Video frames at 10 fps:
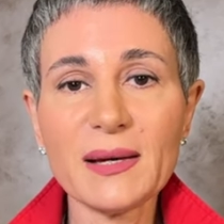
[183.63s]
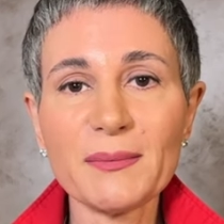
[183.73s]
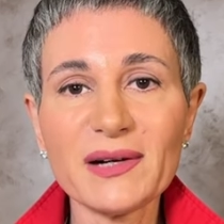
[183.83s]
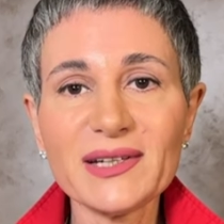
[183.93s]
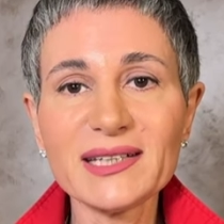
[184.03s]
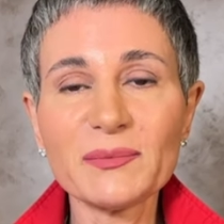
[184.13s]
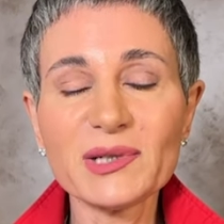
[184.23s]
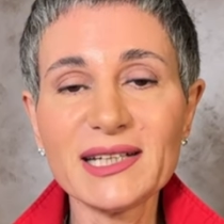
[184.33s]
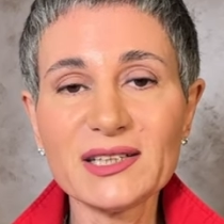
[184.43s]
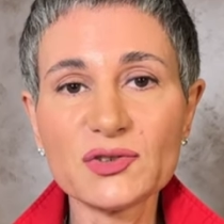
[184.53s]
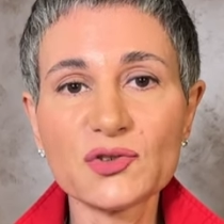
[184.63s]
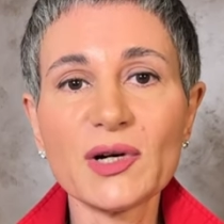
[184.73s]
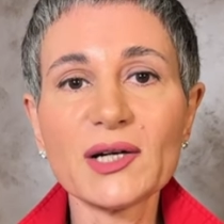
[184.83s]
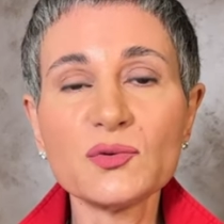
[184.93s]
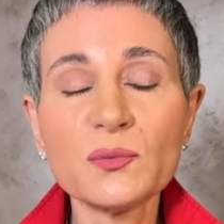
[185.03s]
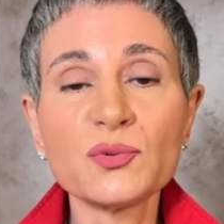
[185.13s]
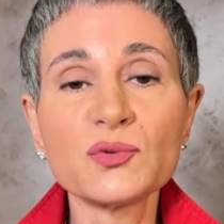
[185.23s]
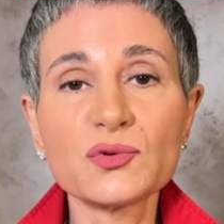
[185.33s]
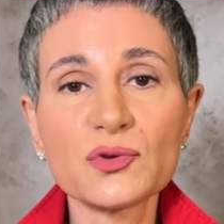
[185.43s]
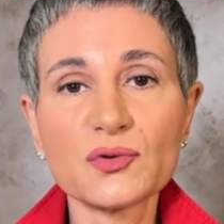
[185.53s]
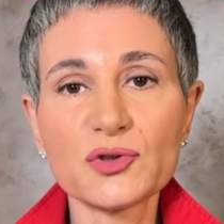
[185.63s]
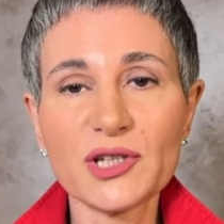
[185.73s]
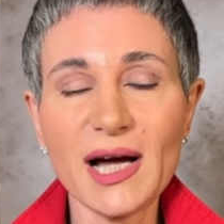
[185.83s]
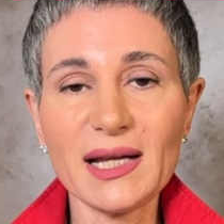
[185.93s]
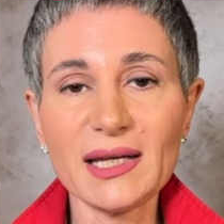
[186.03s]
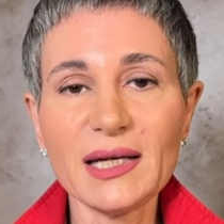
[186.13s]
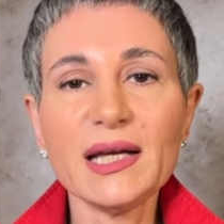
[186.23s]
Ma veniamo adesso ad un punto cruciale.